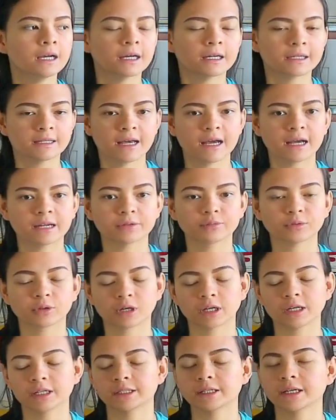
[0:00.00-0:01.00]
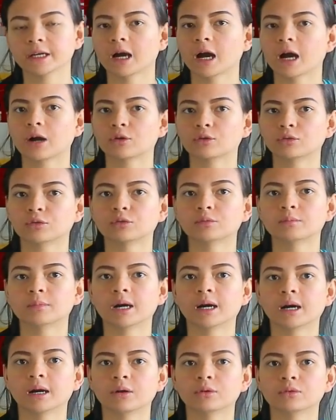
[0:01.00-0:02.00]
Dan di vlog kali ini aku
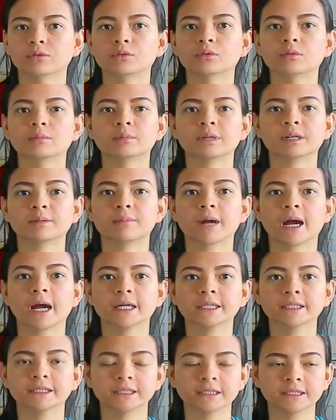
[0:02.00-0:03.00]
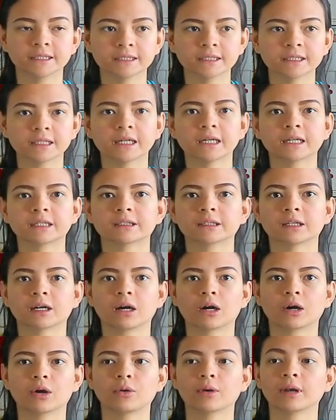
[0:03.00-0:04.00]
mau berbagi
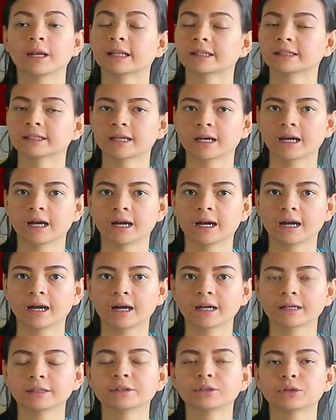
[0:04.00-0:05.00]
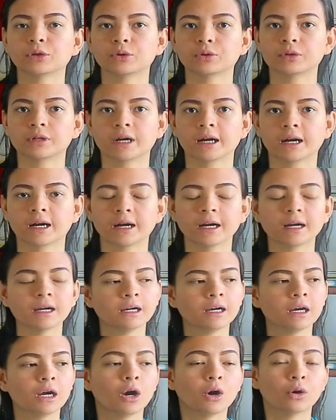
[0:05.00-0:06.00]
atau latihan yoga
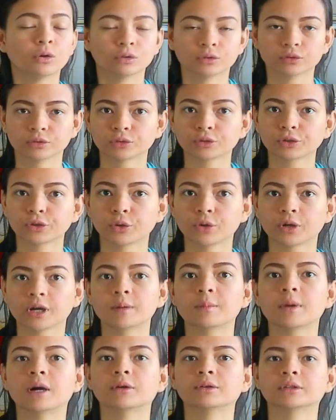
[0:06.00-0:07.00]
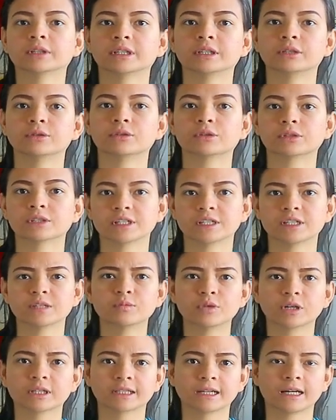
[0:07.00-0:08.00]
untuk yoga bangun tidur. Jadi
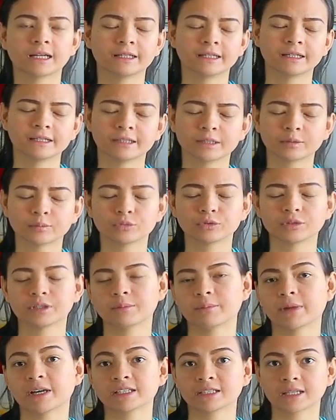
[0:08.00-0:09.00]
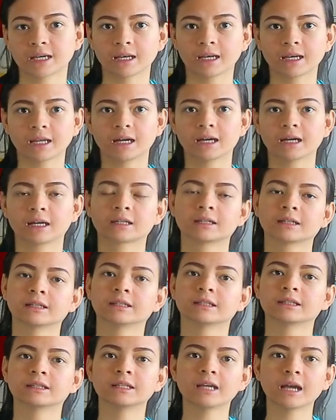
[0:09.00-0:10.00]
buat kalian yang punya masalah
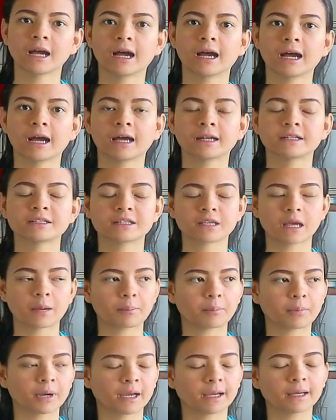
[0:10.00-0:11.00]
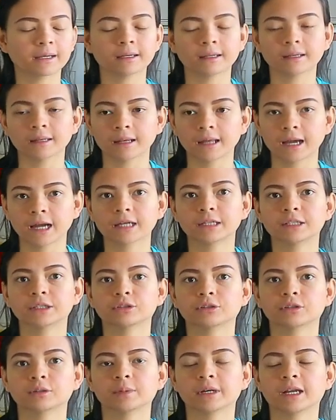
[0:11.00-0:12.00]
keletihan, capek, lelah
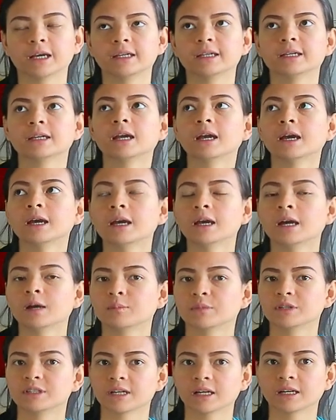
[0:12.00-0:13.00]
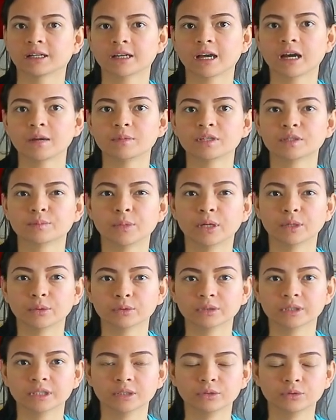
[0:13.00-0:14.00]
gitu apalagi misalnya habis
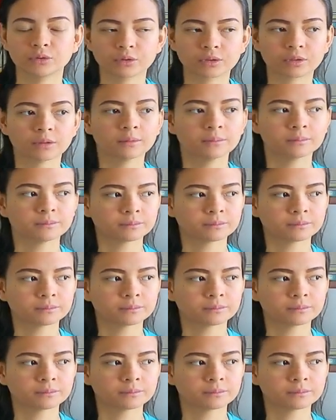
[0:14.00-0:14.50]
bangun tidur